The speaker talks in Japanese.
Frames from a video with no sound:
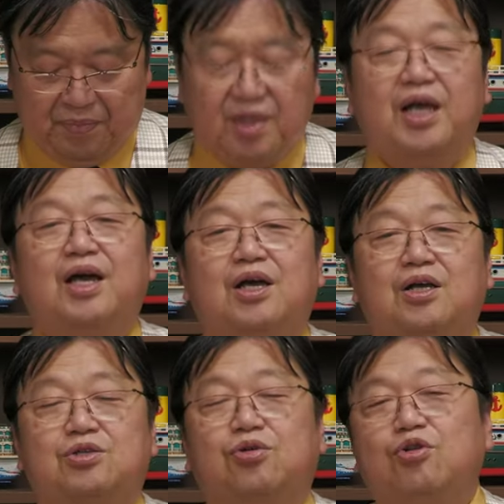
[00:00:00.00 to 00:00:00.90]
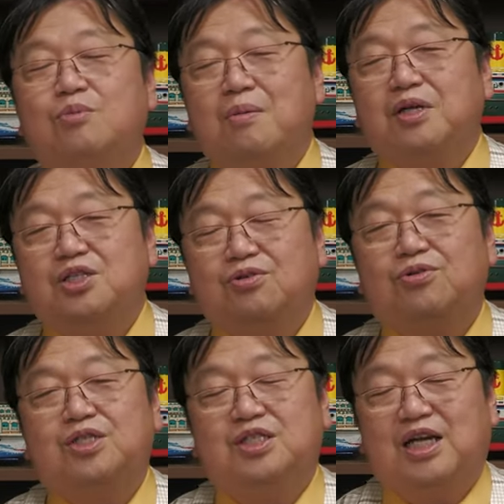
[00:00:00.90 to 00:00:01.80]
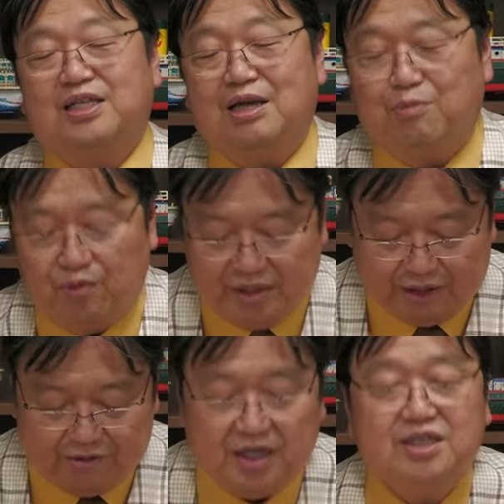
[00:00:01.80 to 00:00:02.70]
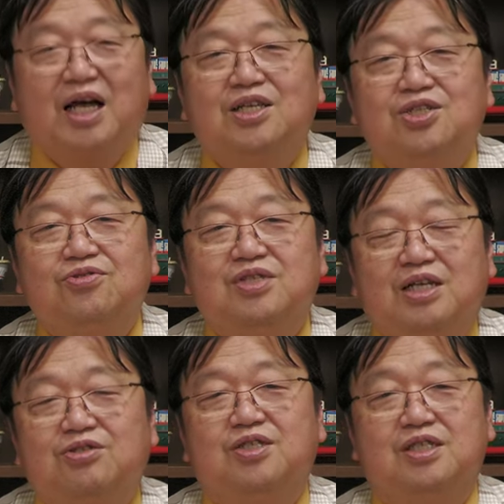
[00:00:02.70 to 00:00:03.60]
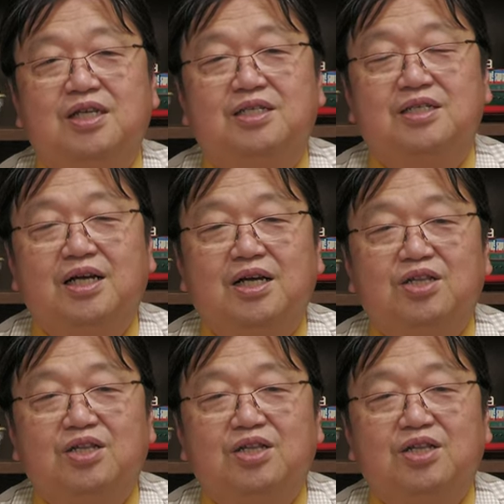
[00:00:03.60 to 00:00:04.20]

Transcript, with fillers: でそのまま事故しちゃったもんなんで三重殺人ですね。